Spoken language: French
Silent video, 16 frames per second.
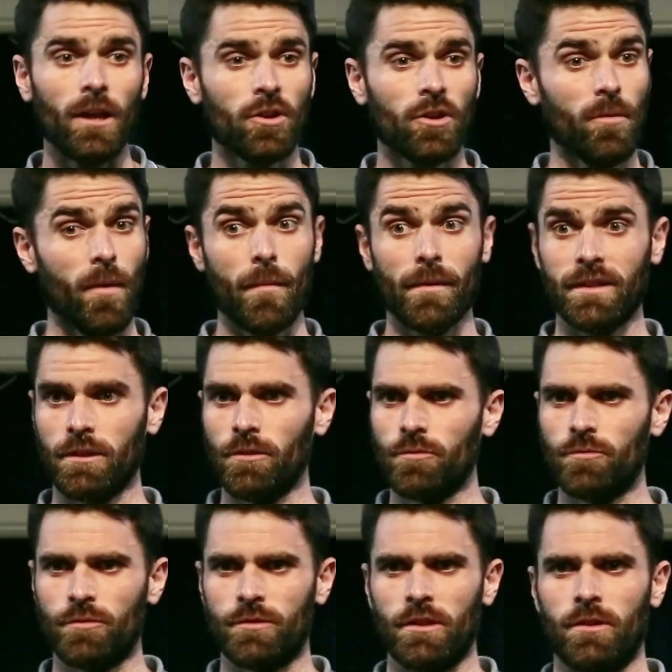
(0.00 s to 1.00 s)
comme un matériau
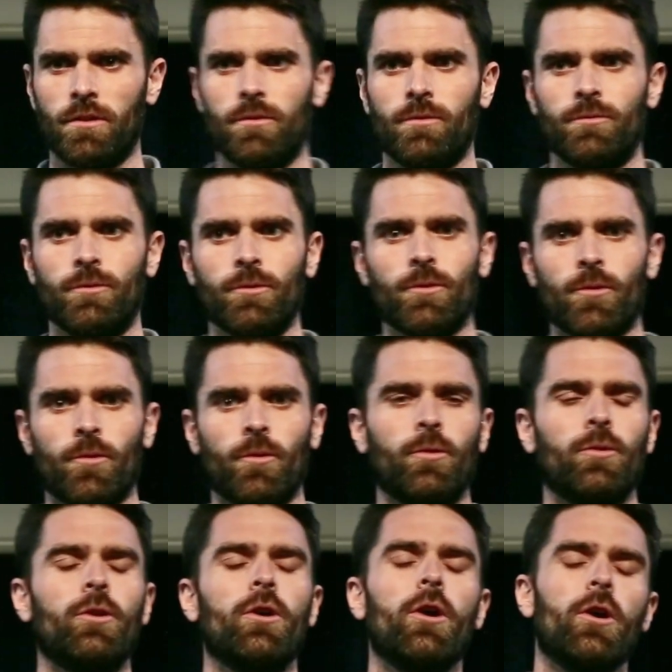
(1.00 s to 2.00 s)
ductile. Non, non, non,
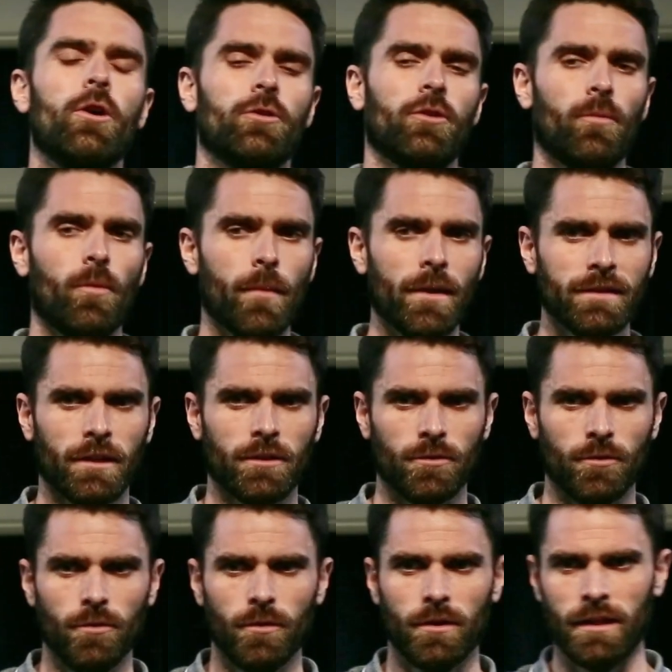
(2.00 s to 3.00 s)
non. Dans mon
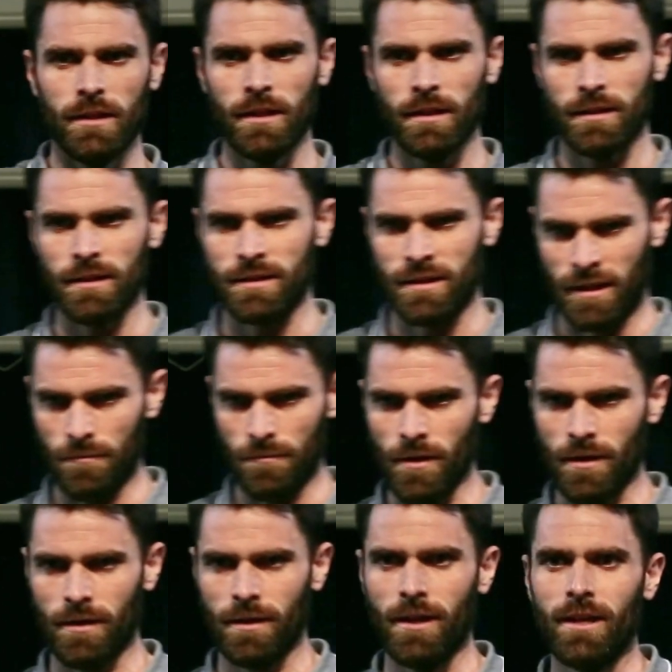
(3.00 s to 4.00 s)
matériau, il y a des teams